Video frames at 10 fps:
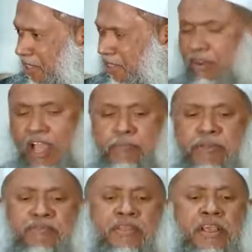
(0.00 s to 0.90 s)
তাহলে
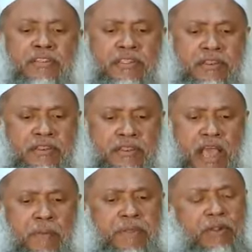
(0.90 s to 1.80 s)
আপনি ফ্রি আছেন
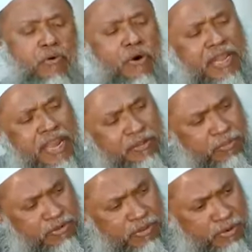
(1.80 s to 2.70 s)
আপনার কয় রাকাত
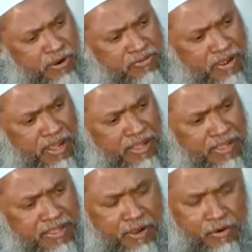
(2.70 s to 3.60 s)
পড়তে মনে চায়
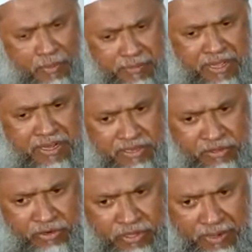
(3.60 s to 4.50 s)
কেউ আপনাকে
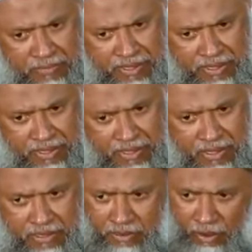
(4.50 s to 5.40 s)
নিষেধ করতে পারবে
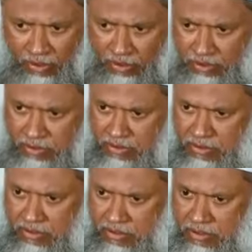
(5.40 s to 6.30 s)
ন
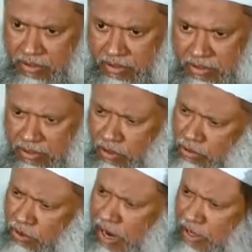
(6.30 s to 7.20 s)
যত
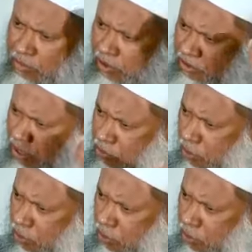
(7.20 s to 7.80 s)
রাকাত মনে চায়